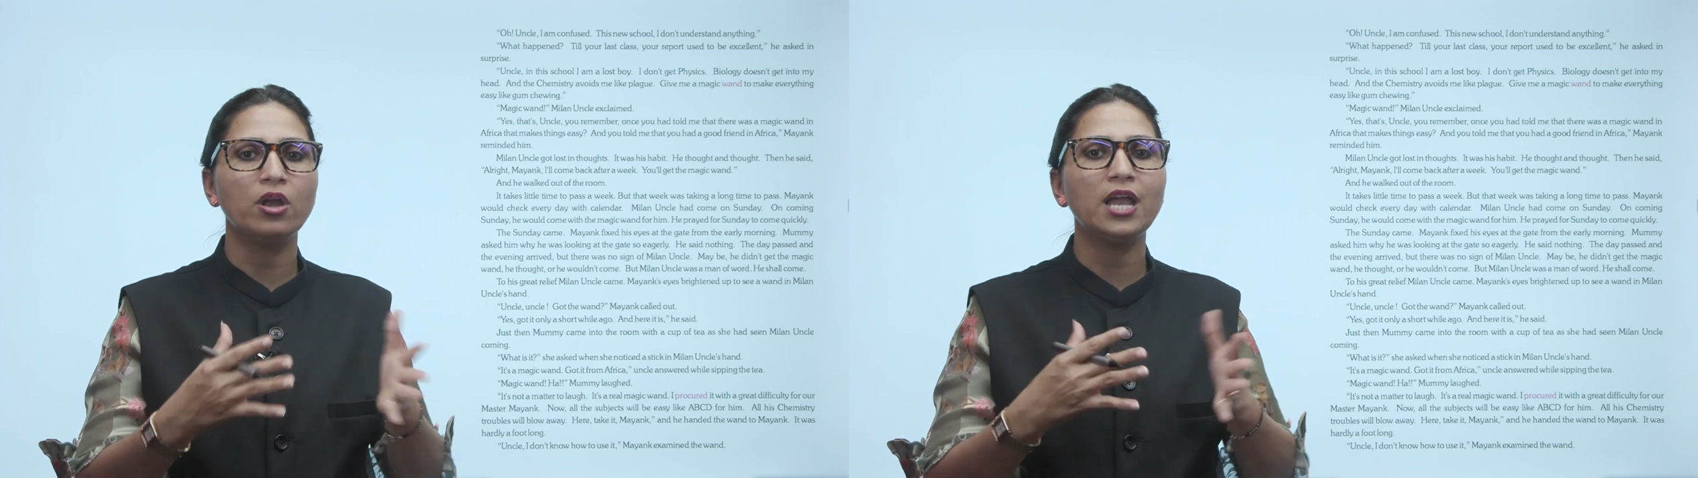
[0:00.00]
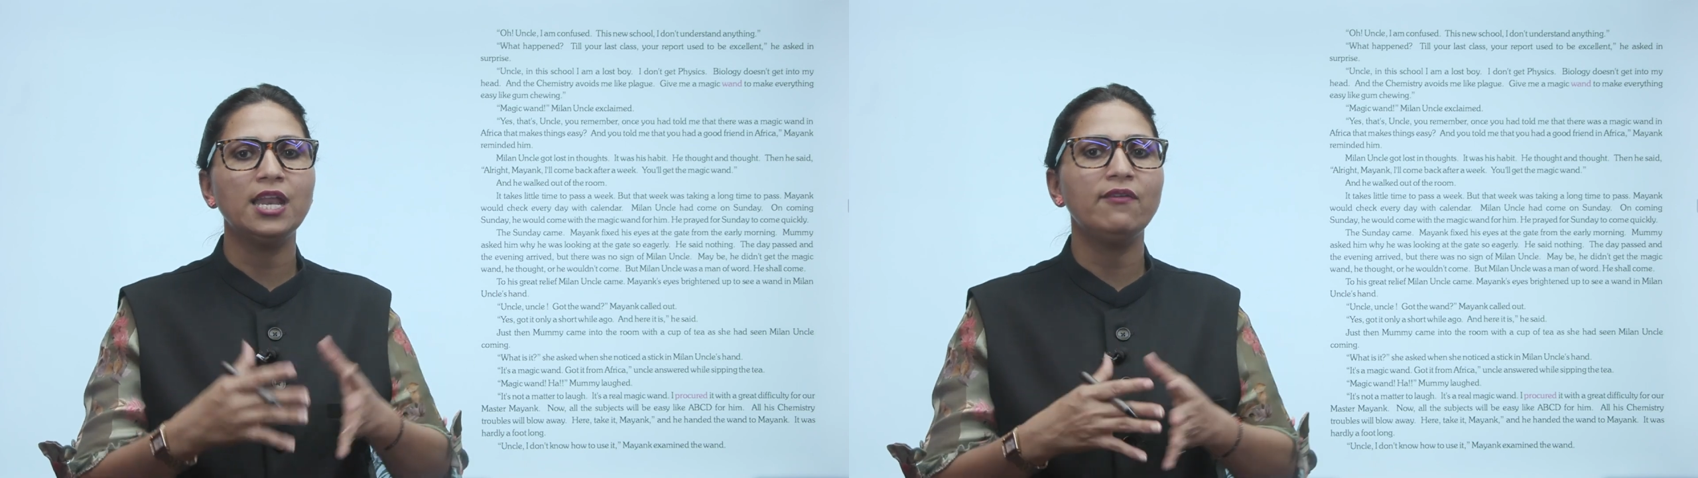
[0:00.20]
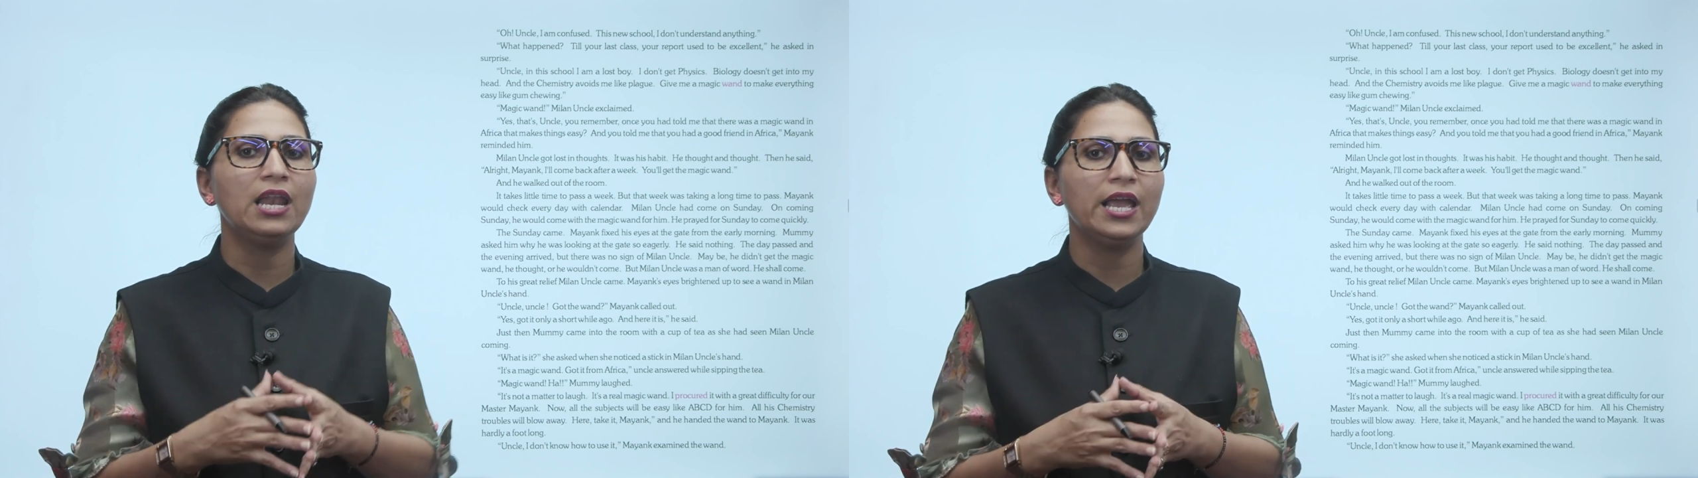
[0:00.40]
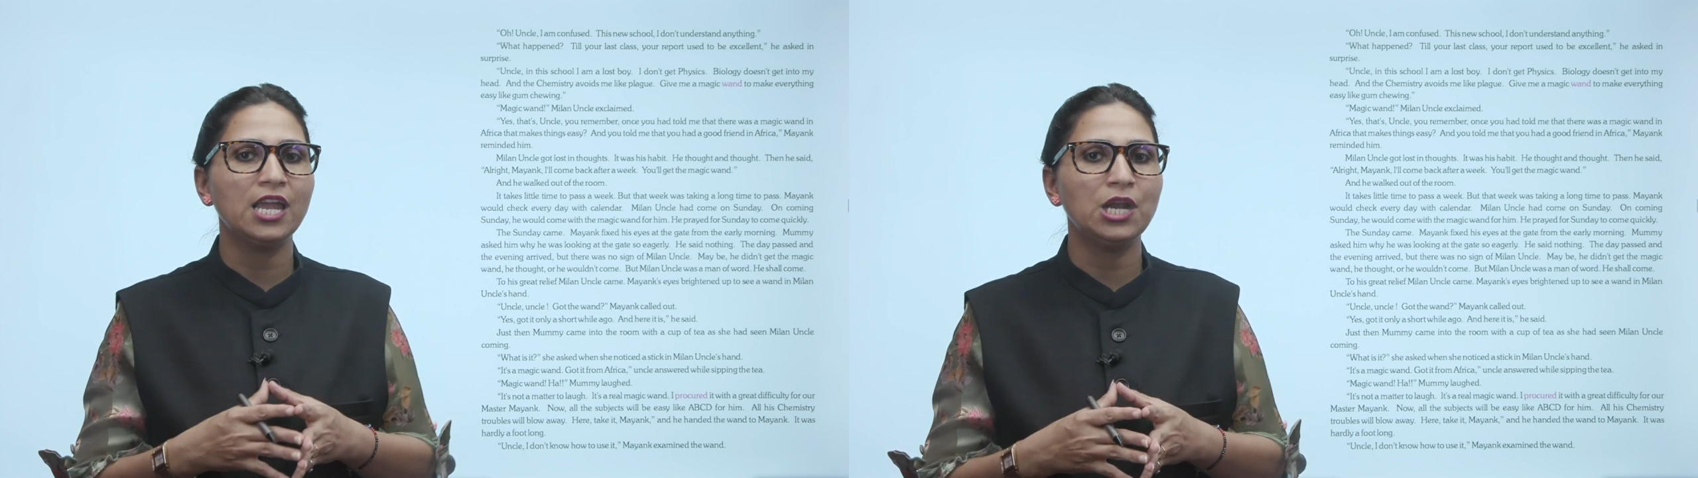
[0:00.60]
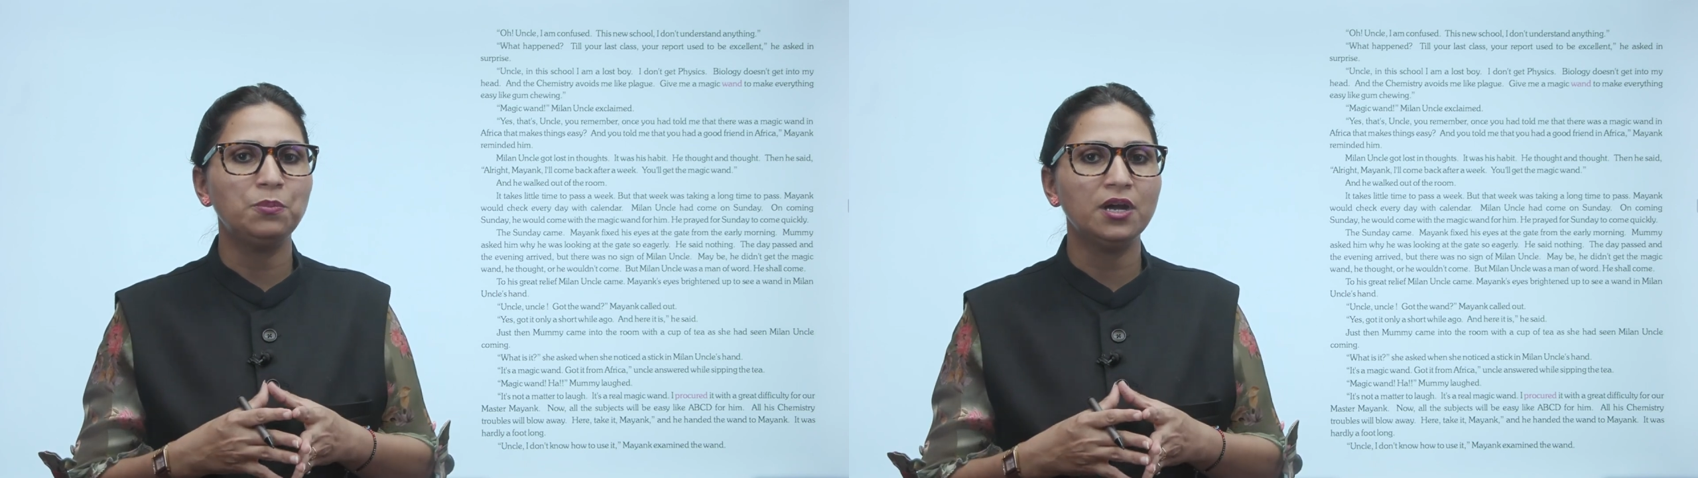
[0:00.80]
कौन आने वाला है
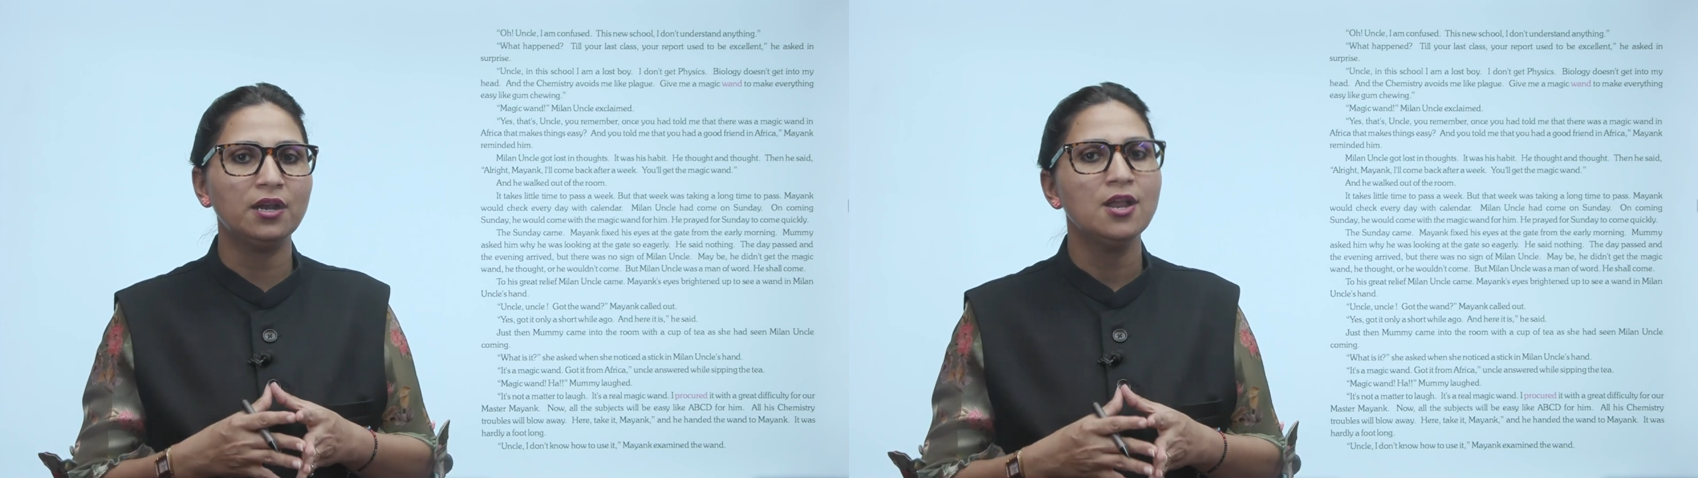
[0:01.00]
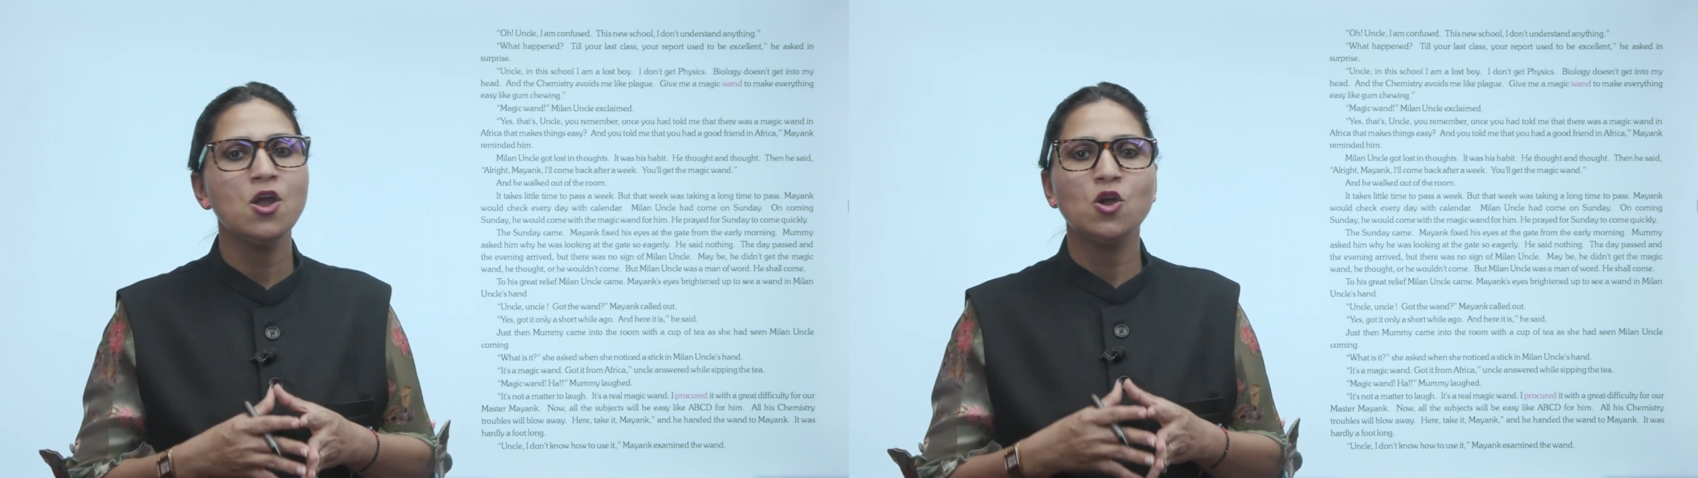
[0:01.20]
गेट पर